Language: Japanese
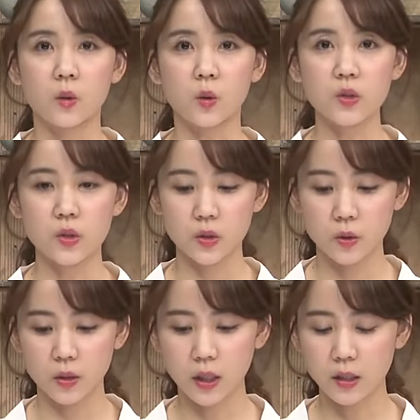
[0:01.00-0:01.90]
今週
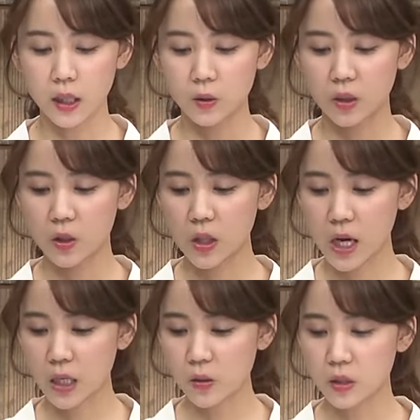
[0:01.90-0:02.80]
の県内の
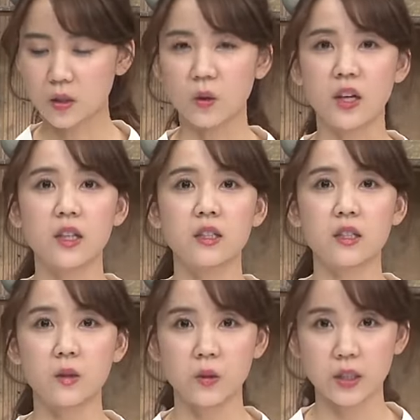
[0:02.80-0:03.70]
レギュラーガソリンの平
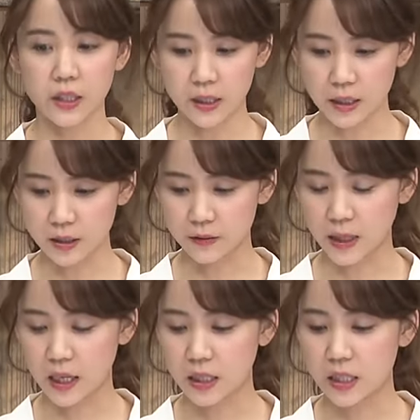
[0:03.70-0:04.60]
均小売価格
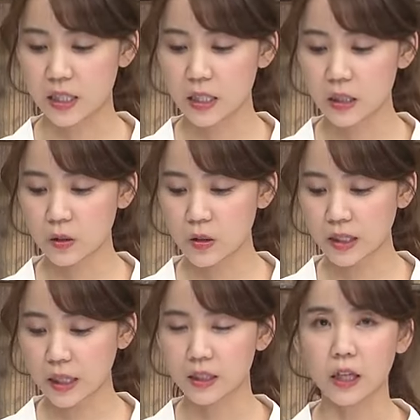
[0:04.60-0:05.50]
は1リットル
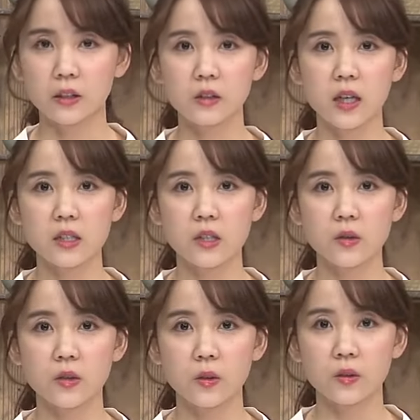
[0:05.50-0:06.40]
当たり
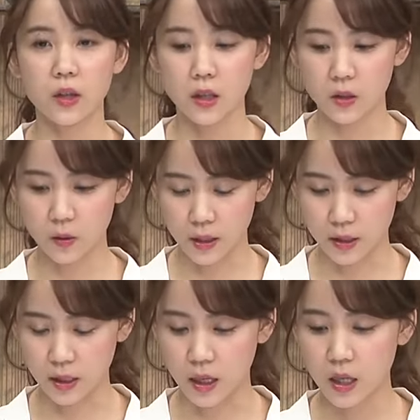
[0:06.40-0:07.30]
184.4
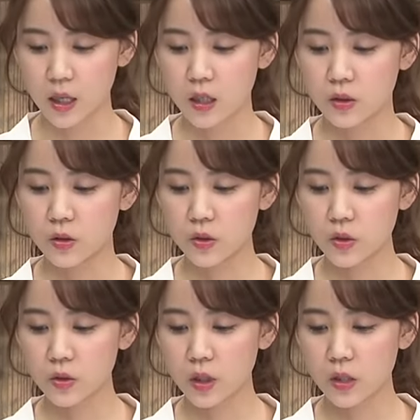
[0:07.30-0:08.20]
円で10
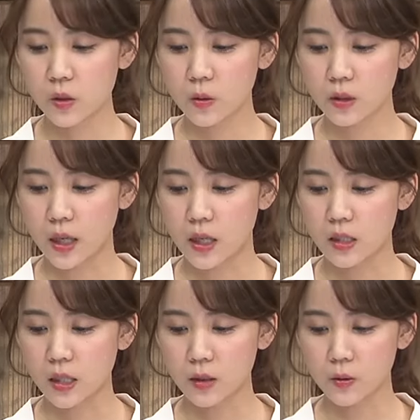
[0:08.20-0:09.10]
週連続で
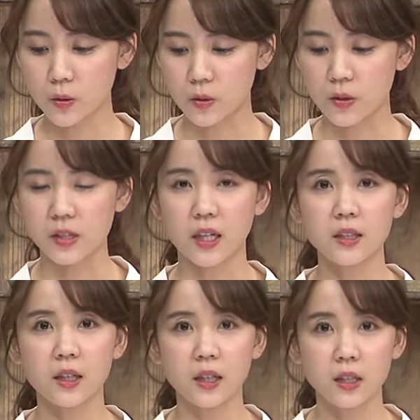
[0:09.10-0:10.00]
全国最
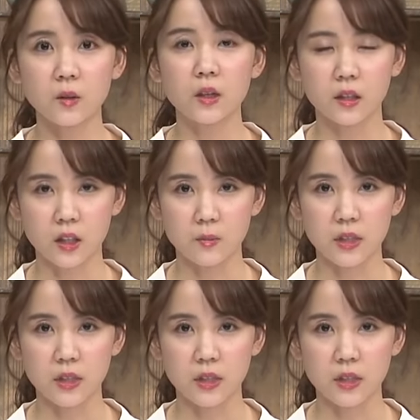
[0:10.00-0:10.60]
高値となってい